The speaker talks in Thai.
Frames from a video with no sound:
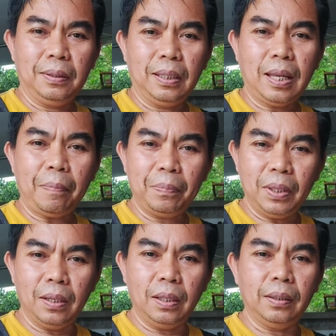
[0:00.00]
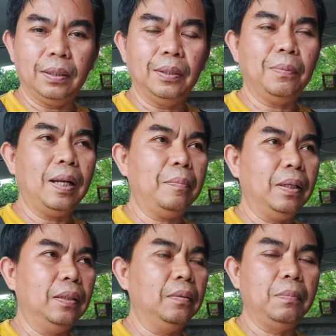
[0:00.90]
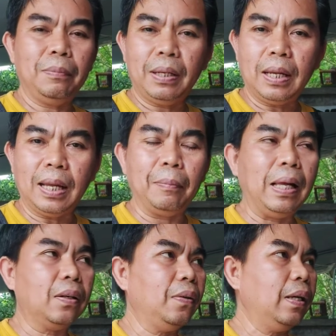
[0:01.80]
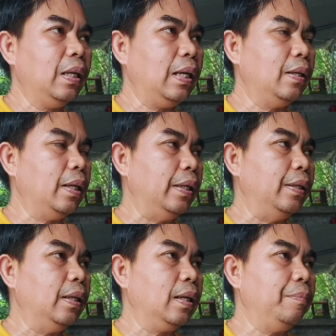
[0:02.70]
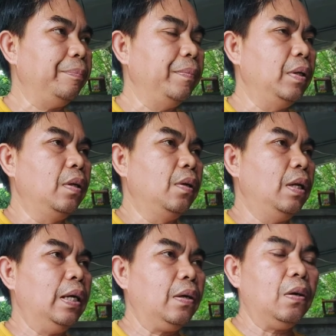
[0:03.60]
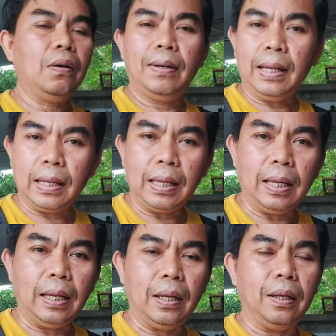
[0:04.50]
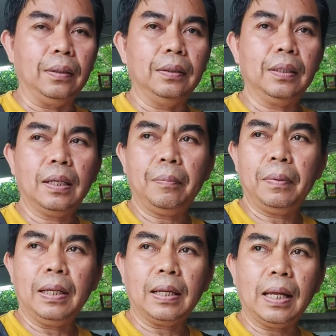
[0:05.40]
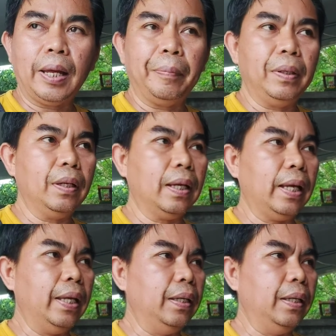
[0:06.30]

ยับเยินหรือว่ามันมีปัญหามากน้อยขนาดไหนนะครับ แล้วก็ราคา นะครับ ราคาเป็นยังไง